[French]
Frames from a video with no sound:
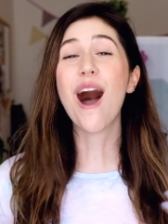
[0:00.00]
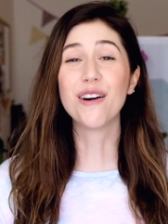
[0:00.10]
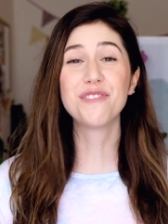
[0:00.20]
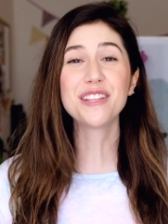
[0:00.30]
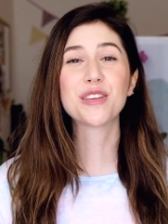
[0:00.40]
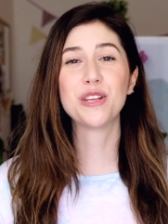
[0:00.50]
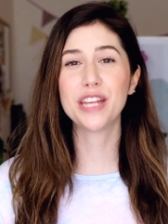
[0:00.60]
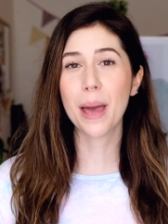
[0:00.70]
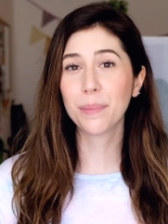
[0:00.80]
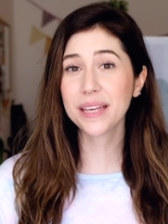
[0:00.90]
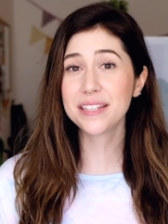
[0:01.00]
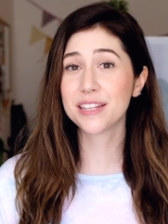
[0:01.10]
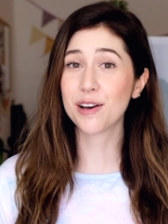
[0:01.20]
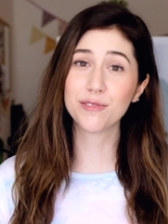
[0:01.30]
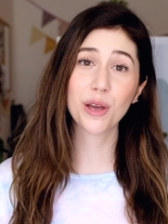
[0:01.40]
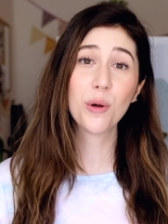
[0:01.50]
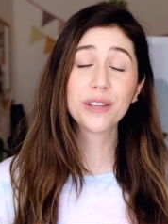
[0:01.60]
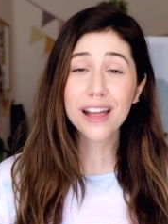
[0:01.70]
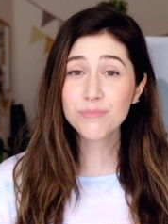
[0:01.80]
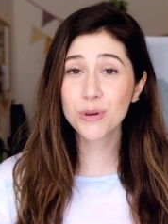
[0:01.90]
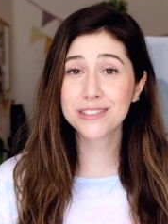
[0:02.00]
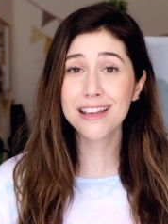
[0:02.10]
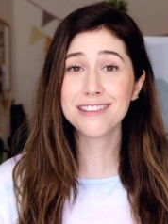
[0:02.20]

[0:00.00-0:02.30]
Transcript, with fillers: En fait, ce que j'ai appris, c'est qu'environ 30%